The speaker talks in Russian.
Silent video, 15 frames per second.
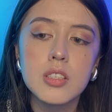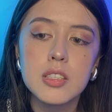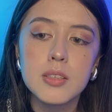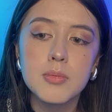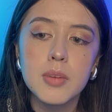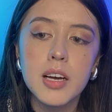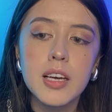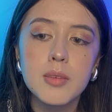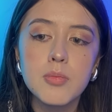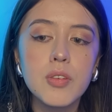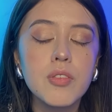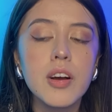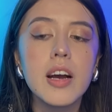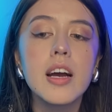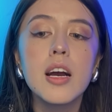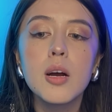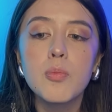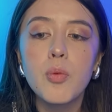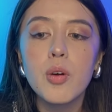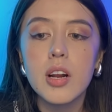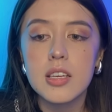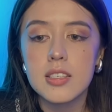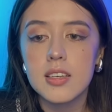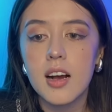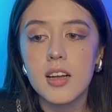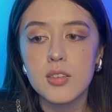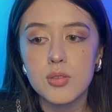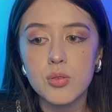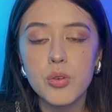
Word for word: снимаемого по рассказу